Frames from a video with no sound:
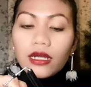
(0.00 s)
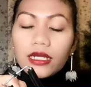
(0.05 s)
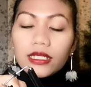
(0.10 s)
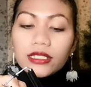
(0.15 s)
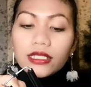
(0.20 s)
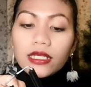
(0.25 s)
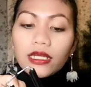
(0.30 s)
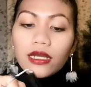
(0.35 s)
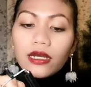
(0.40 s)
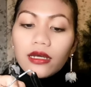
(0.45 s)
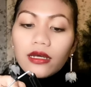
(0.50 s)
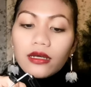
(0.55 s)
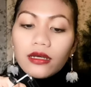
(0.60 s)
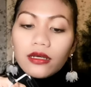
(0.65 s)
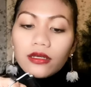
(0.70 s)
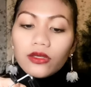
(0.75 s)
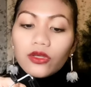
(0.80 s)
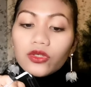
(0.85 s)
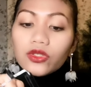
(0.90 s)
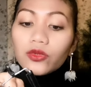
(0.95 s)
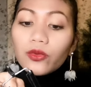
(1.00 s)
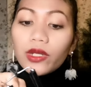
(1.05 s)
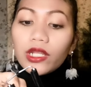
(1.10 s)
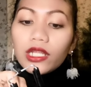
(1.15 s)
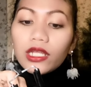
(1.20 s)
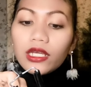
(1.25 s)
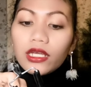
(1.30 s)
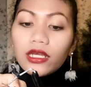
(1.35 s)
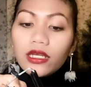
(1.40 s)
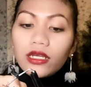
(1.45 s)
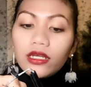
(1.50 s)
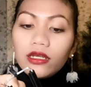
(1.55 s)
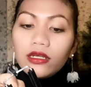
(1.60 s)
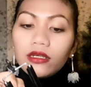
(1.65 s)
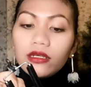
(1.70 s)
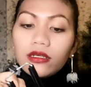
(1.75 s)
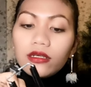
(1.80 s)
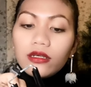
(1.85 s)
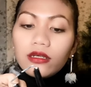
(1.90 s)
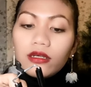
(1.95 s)
Kasi nga, usually,
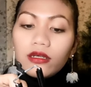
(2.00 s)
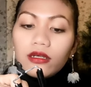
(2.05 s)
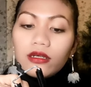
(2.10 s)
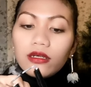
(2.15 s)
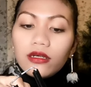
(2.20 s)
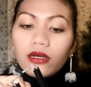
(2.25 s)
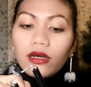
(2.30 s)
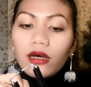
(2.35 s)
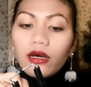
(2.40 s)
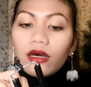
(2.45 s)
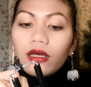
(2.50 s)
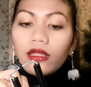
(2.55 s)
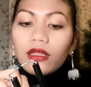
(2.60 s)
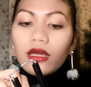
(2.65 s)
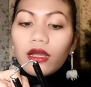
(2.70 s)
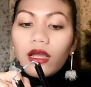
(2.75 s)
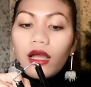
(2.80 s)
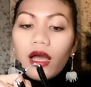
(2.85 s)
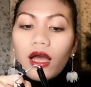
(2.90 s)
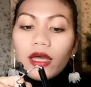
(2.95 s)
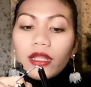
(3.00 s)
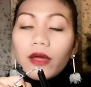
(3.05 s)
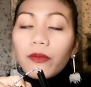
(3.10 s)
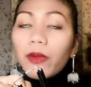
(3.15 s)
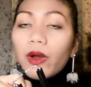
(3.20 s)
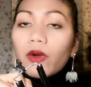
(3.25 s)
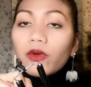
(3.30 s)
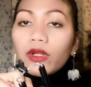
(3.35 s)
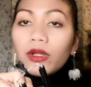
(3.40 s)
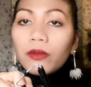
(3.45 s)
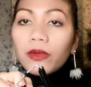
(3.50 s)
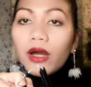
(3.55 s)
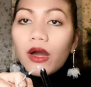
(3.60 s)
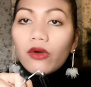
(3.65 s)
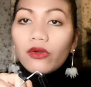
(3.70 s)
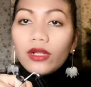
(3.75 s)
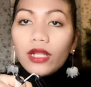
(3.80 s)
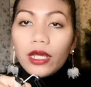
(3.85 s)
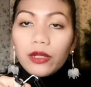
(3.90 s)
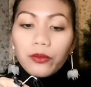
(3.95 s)
uh, naghahanap ako ng mga
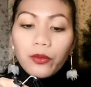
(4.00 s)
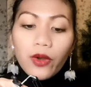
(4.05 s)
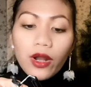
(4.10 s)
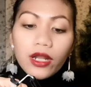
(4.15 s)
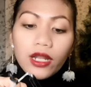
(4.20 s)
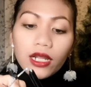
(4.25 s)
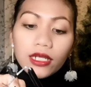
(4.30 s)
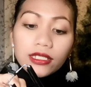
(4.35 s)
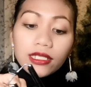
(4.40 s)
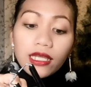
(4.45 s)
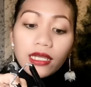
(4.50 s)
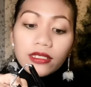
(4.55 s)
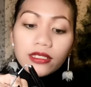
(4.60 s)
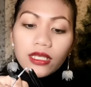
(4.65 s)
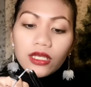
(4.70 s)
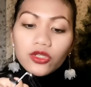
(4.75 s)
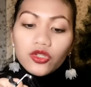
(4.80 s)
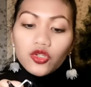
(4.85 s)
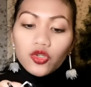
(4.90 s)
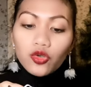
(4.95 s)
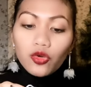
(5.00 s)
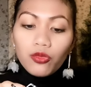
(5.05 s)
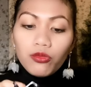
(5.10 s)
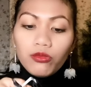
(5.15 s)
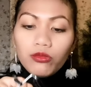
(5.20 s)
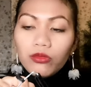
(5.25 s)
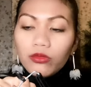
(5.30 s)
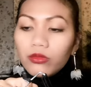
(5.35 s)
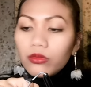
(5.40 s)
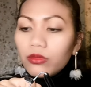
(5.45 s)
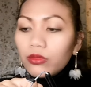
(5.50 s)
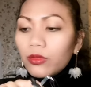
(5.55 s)
online products ay sa Joom.